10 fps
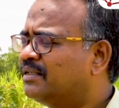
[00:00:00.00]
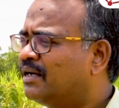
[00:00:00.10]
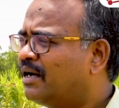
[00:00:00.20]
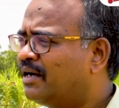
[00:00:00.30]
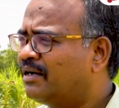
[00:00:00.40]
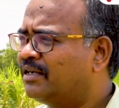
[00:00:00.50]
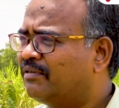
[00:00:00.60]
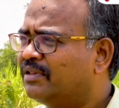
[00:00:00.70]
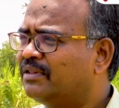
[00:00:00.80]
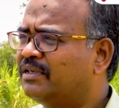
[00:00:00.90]
இந்த ஆர்டர்
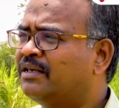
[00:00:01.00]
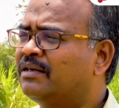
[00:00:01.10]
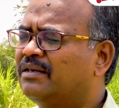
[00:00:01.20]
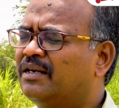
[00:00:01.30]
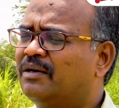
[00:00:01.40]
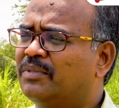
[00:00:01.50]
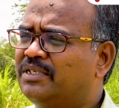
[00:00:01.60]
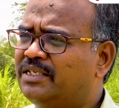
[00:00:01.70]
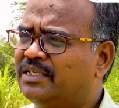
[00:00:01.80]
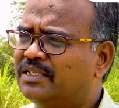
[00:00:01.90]
வந்து நம்ம
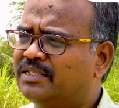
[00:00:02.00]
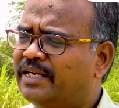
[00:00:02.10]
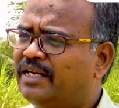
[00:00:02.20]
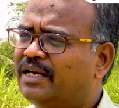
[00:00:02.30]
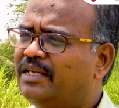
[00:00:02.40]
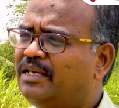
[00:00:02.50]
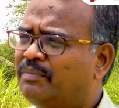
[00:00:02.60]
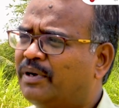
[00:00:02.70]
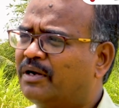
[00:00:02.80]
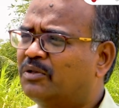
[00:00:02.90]
ஜிஏ சைன் ஆகி
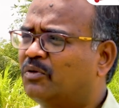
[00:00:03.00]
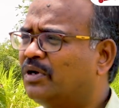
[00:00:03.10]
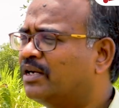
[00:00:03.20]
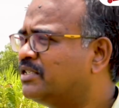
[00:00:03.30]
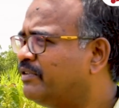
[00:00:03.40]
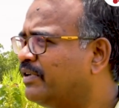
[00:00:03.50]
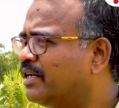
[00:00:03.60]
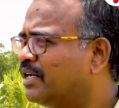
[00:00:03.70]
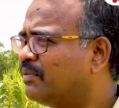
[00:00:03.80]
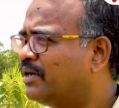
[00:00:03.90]
பண்ணுறதுக்குள்ளார
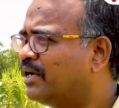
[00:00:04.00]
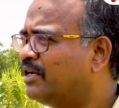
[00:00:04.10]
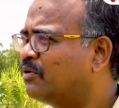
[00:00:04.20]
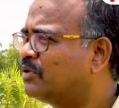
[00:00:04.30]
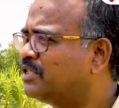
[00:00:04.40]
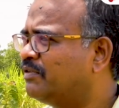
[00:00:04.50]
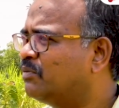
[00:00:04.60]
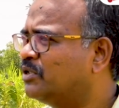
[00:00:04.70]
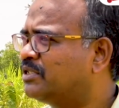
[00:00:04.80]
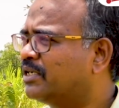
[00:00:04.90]
சிவிலுக்கு நம்ம டிராயிங் கொடுத்து
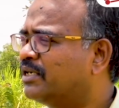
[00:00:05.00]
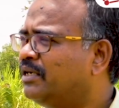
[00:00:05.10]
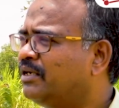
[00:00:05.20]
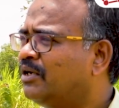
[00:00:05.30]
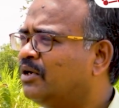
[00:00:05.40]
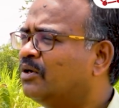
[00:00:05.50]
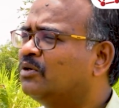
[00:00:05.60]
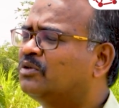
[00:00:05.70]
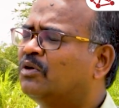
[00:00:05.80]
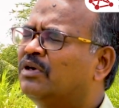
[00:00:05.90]
சிவில் முடிச்சிட்டாங்க
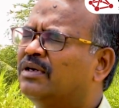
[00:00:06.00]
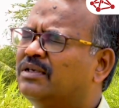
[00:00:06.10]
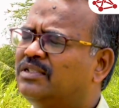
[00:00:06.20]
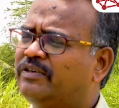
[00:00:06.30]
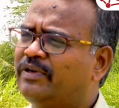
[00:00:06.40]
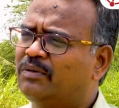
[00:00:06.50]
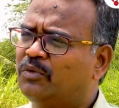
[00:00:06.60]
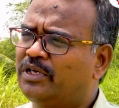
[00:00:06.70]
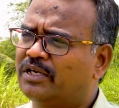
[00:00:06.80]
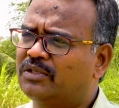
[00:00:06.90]
ஓகே ஸோ சிவில்
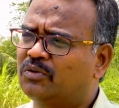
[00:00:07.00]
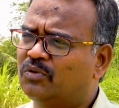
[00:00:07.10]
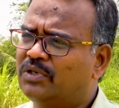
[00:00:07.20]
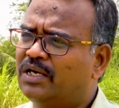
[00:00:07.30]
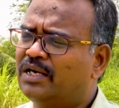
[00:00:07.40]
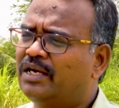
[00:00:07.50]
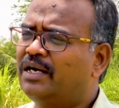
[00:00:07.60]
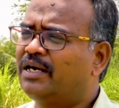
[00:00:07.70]
முடிக்கிறதுக்குள்ளார